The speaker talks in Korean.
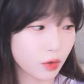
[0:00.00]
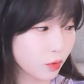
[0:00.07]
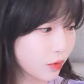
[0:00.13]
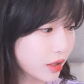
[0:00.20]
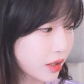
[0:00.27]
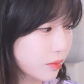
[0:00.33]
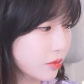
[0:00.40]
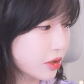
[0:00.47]

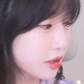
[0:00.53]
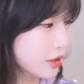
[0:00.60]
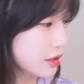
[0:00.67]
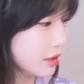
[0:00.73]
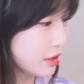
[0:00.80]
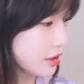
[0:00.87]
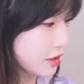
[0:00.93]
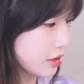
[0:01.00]

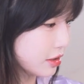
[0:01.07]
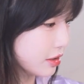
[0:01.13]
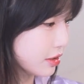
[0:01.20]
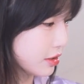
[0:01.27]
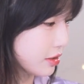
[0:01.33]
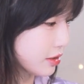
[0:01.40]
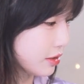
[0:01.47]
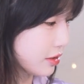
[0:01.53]
왜냐면은
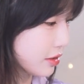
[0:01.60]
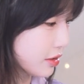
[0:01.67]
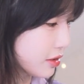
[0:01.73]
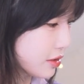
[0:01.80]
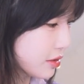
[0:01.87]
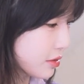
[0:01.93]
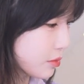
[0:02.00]
그